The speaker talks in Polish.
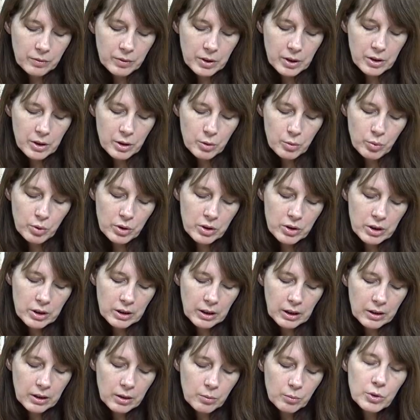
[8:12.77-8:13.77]
kwiecień będzie
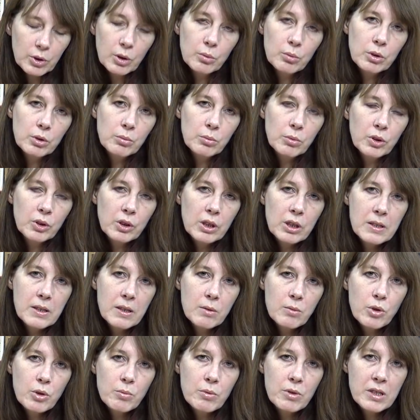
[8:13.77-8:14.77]
takim dobrym
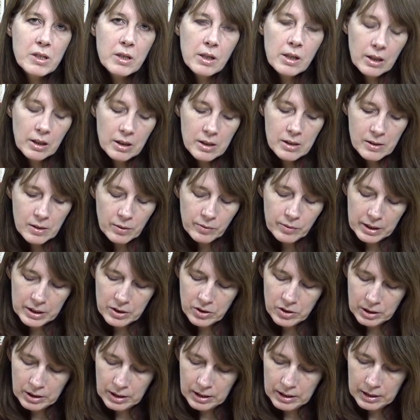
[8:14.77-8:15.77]
okresem, żeby
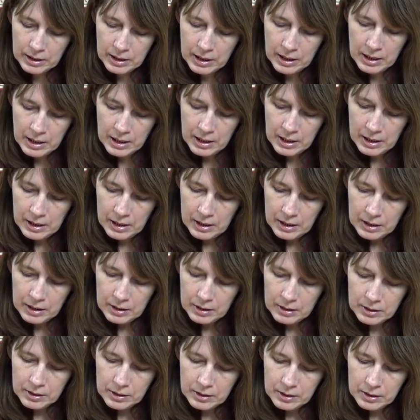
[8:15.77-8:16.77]
zrealizować te,
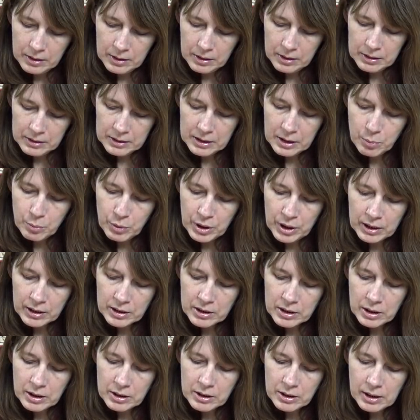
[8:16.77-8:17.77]
y, te
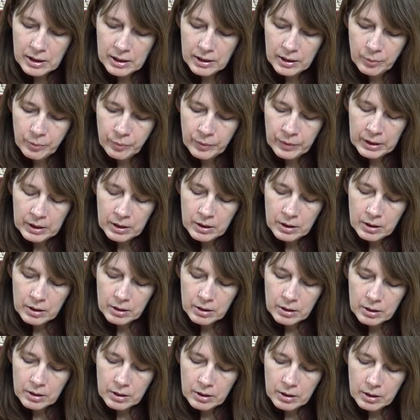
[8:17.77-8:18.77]
pragnienia.
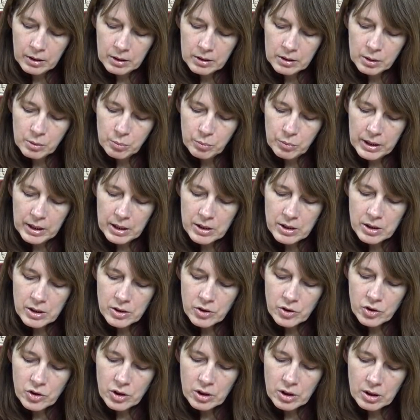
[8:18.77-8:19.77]
Y, tym
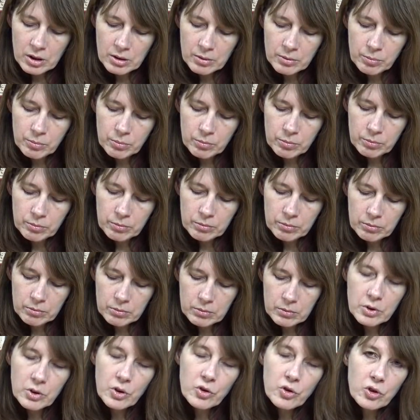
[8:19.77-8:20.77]
bardziej, że
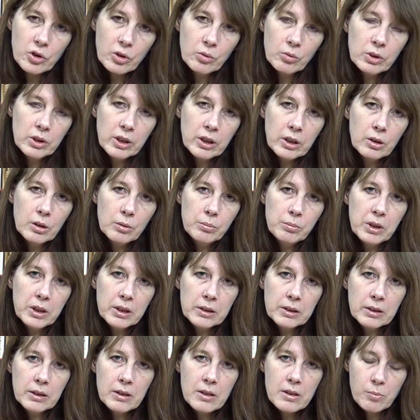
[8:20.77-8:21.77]
mm, szczególnie
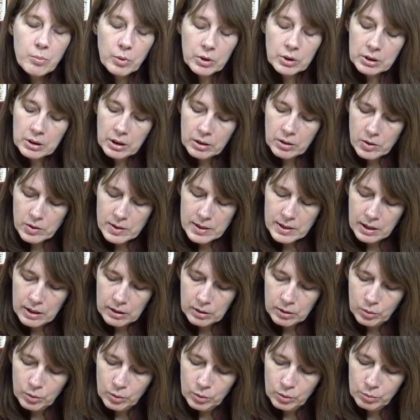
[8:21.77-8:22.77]
kobiety spod tego
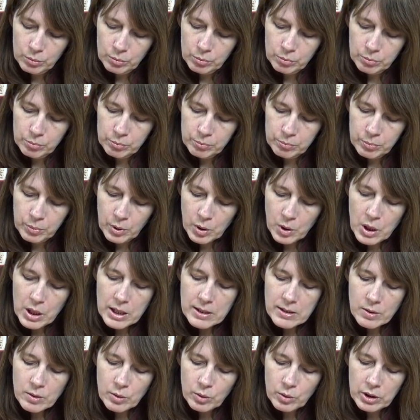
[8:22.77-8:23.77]
znaku
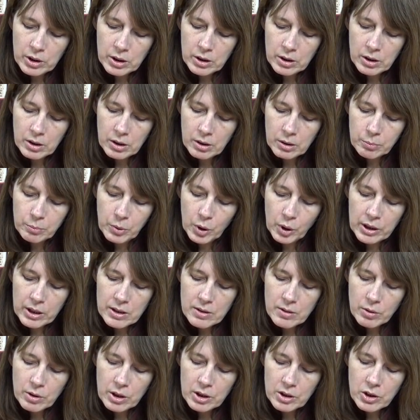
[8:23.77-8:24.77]
pokazuje,
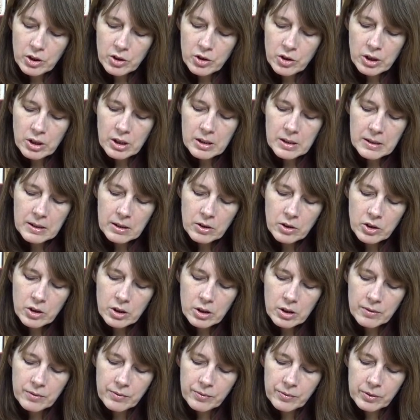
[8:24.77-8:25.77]
pokazuje się, że
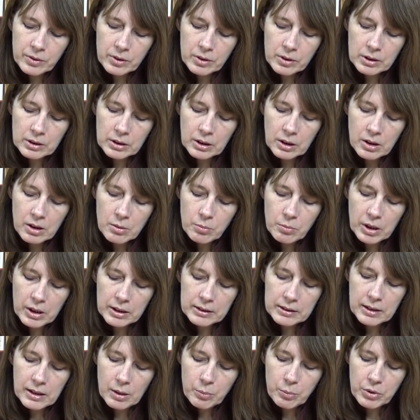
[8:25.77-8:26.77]
jesteście w takim
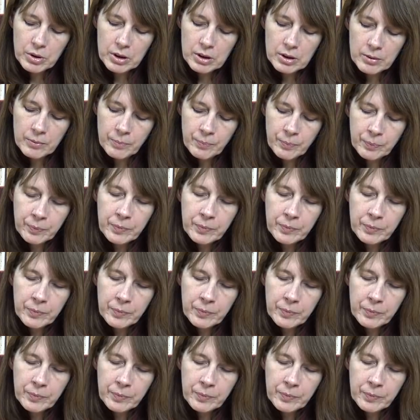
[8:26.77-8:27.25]
etapie